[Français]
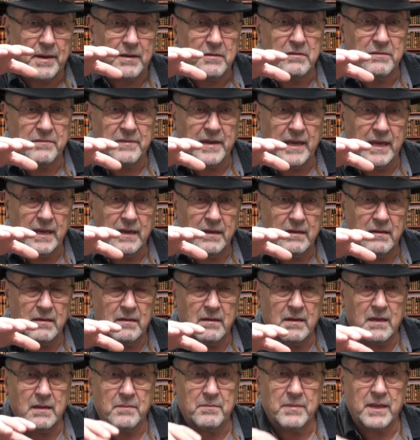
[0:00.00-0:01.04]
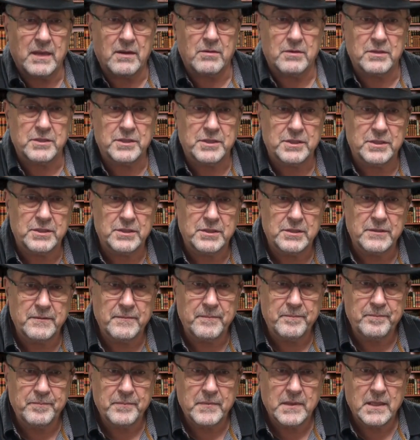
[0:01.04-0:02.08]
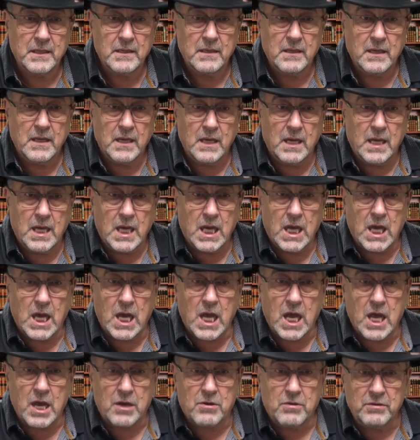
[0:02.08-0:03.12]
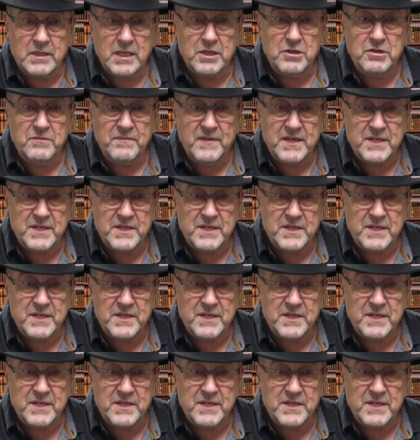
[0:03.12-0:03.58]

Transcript: pas lever la main gauche. Un côté du